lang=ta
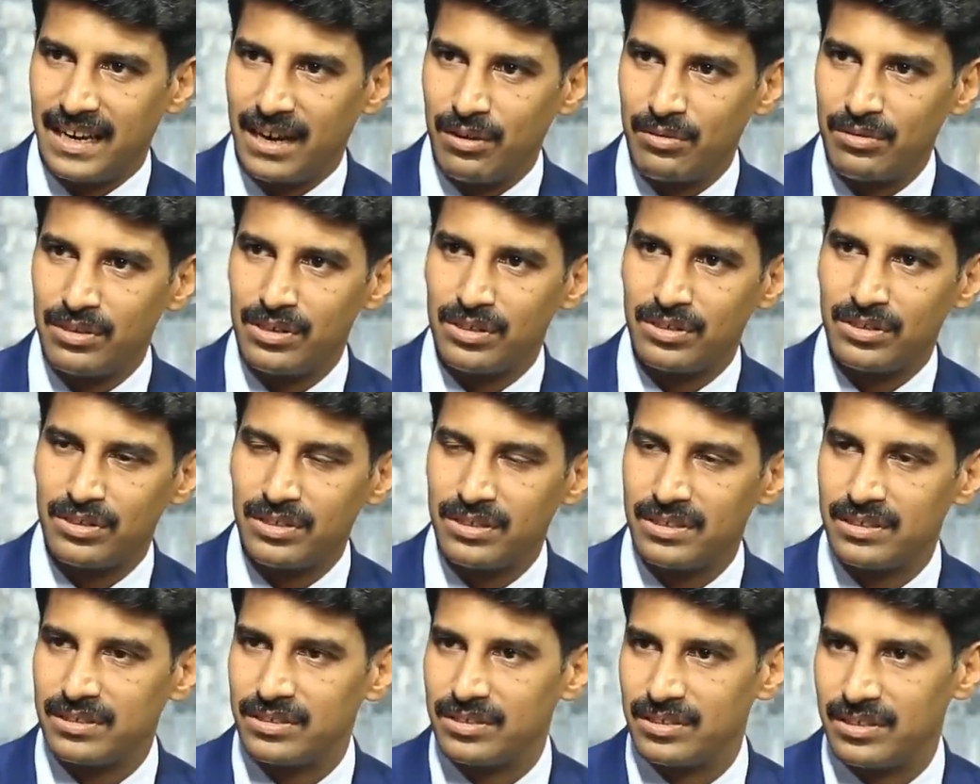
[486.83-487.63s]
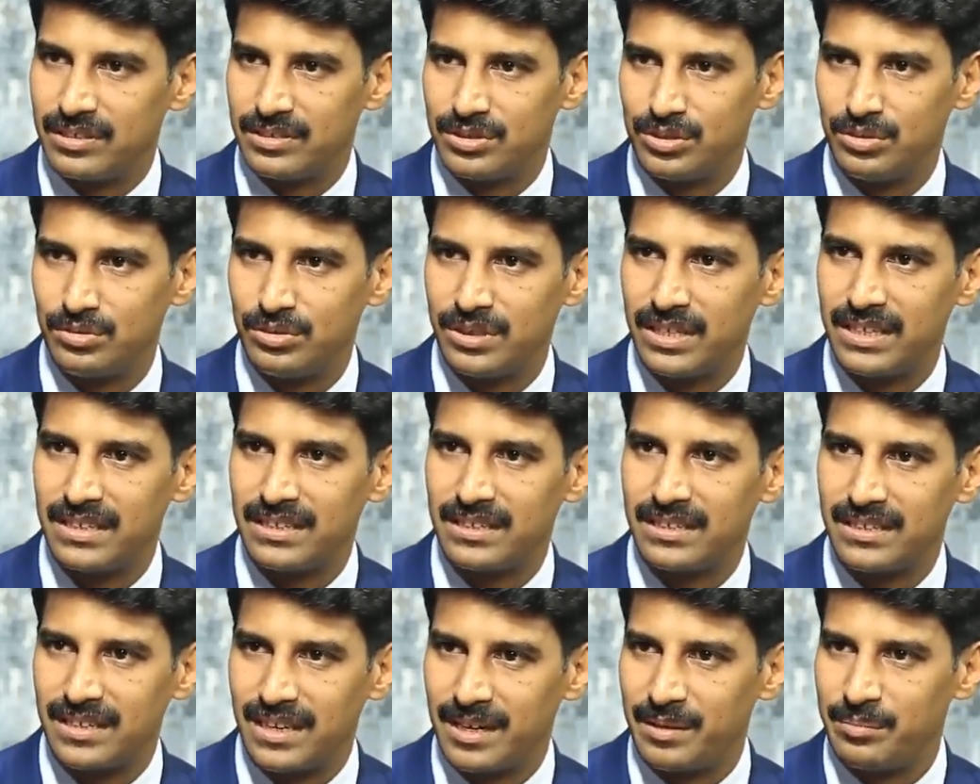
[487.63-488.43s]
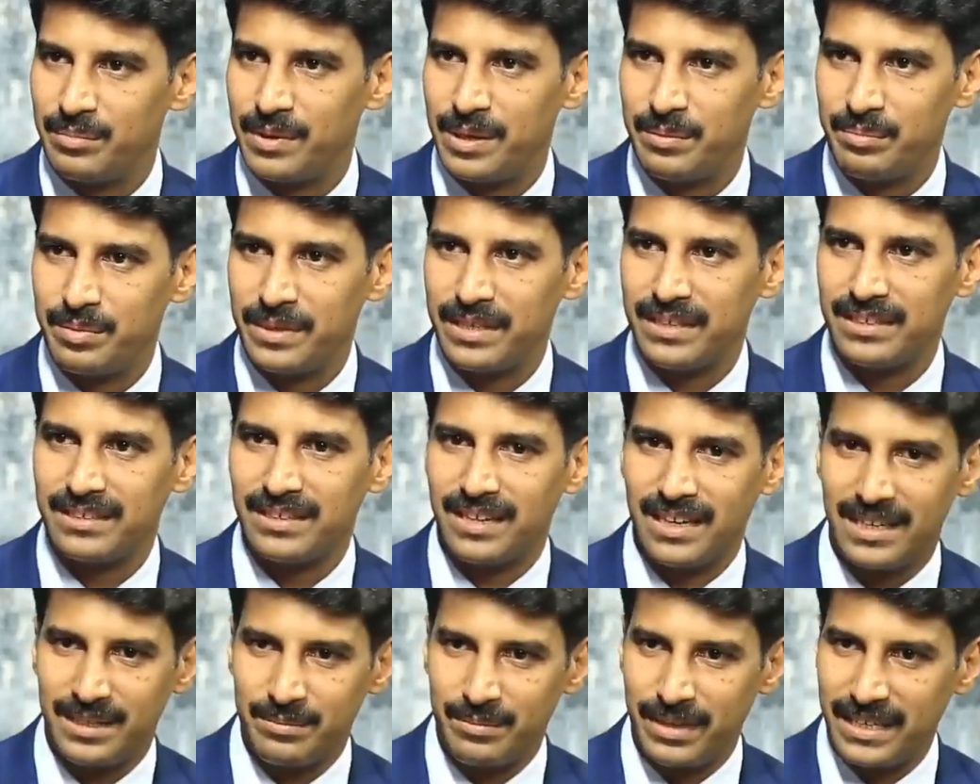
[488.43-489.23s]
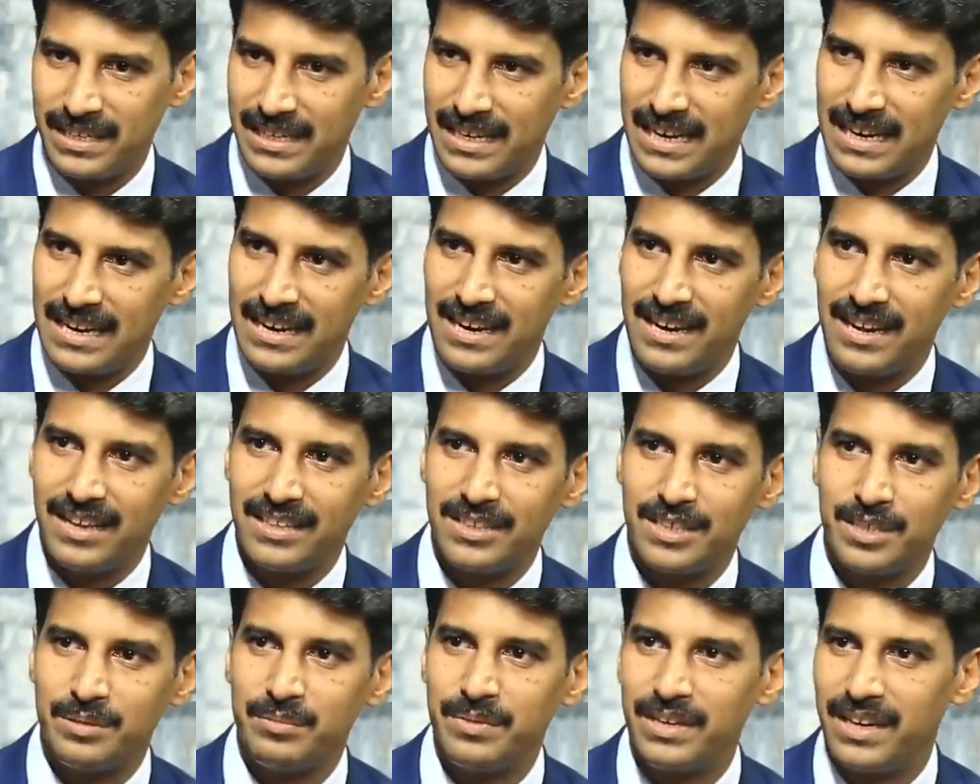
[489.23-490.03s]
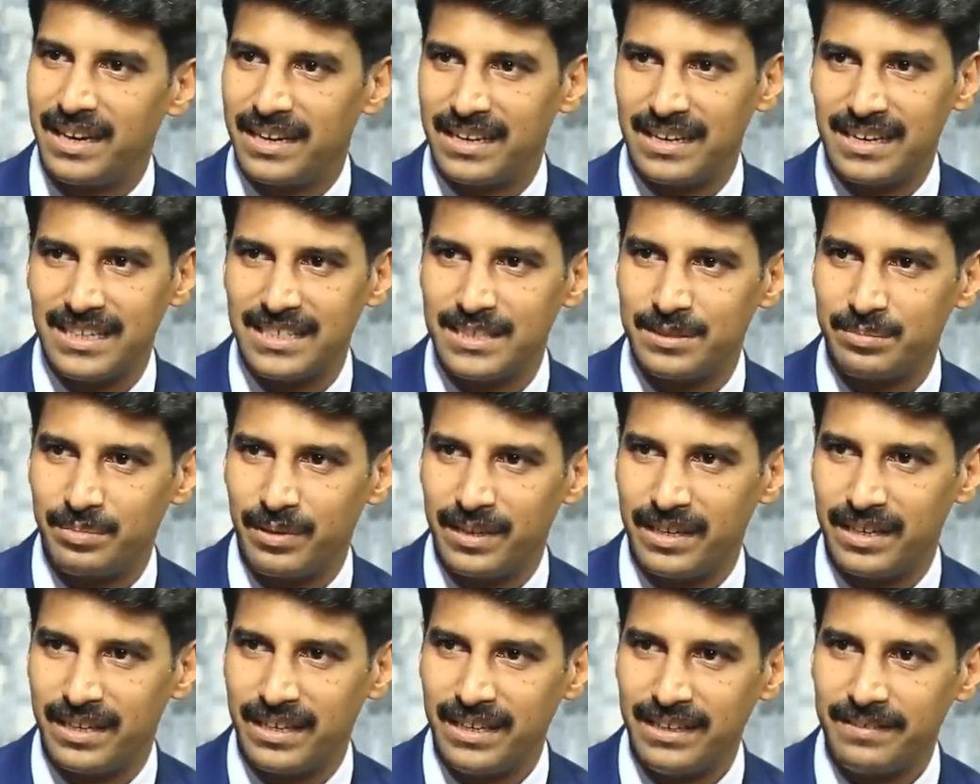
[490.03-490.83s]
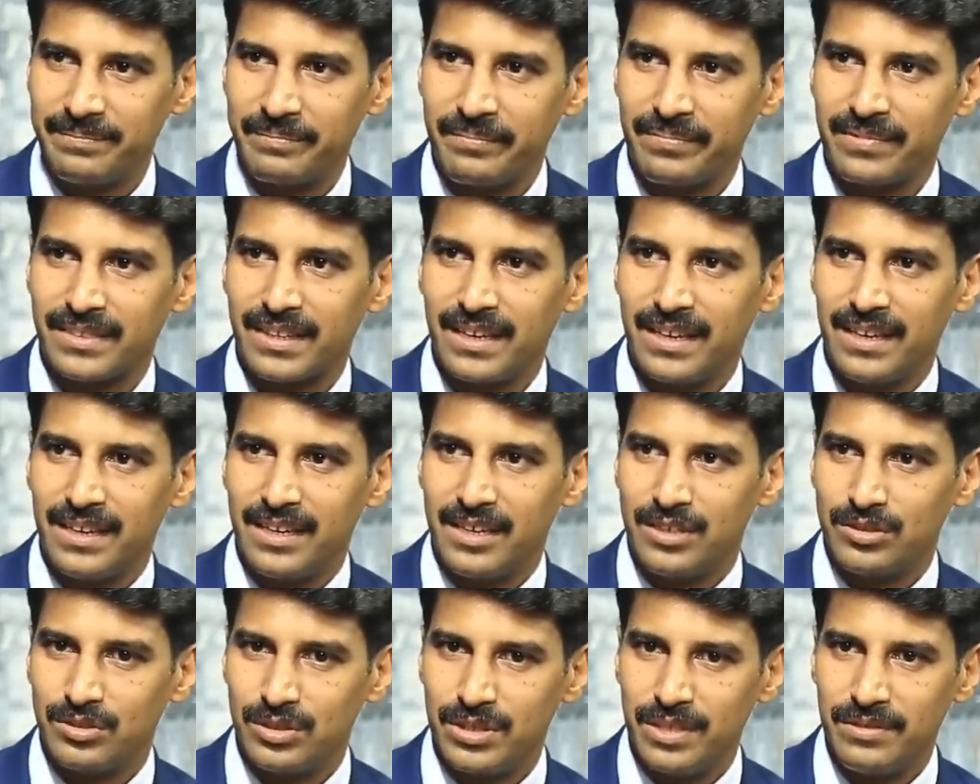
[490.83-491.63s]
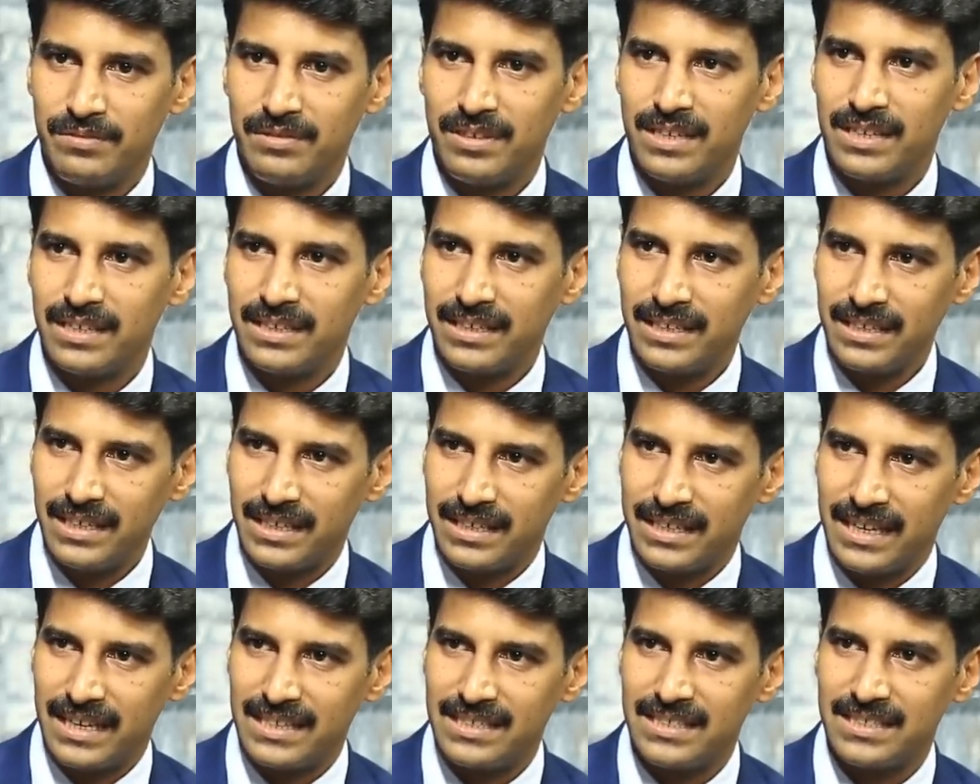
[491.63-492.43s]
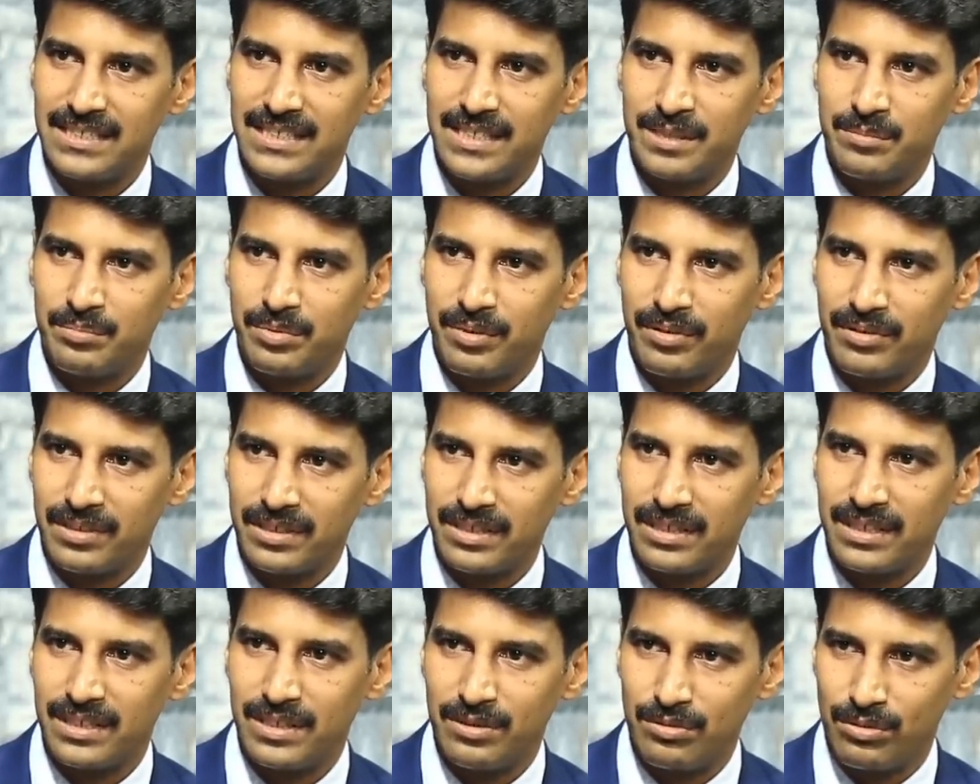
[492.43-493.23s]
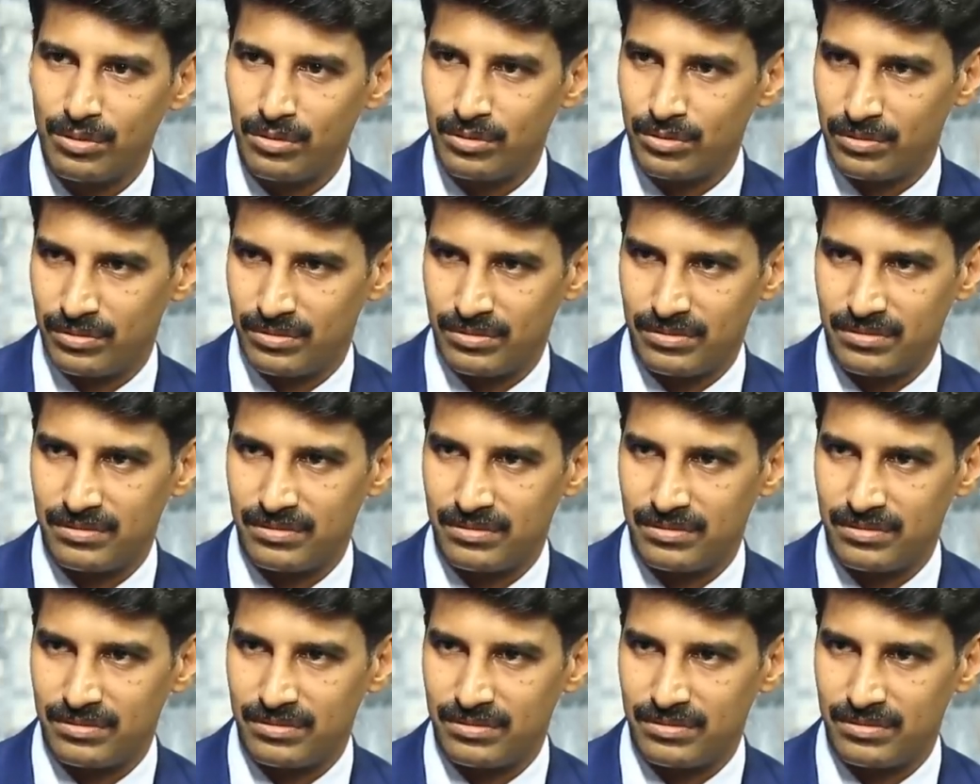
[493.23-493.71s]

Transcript: அவங்களுக்கு சுகர் இருக்கா பிபி இருக்கா இந்த மாதிரி எல்லாத்தையுமே அனலைஸ் பண்ணி ஸோ இவங்களுக்கு டைஜஸ்டிவ் பவர் இவ்வளோ